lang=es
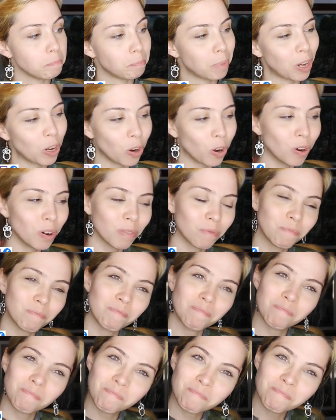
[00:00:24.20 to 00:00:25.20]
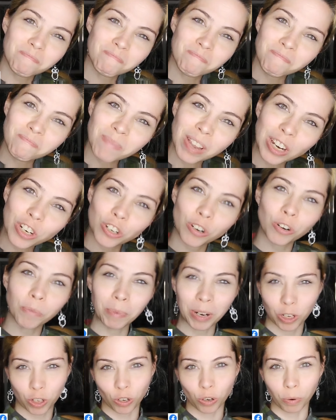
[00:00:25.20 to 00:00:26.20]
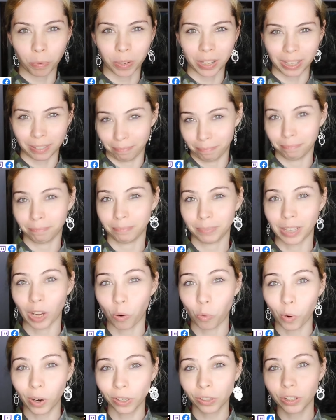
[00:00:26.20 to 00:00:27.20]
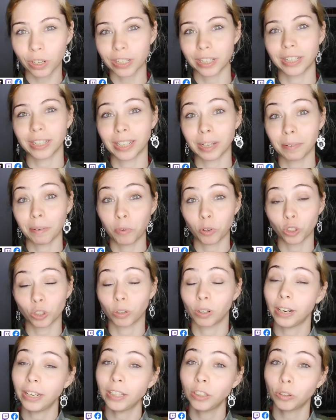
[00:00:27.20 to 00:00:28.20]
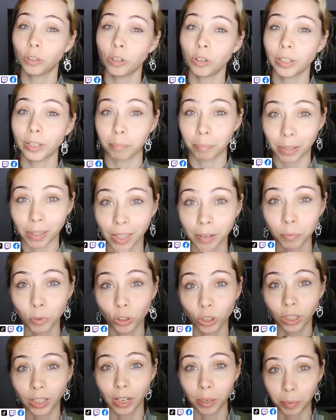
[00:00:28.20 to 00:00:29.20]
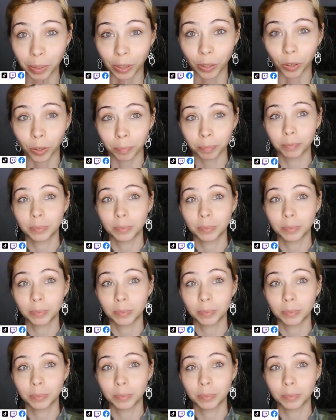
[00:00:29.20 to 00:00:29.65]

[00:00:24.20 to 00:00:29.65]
pero eso me sobra. ¿De acuerdo? Así que vamos con la intro y empezamos con el vídeo.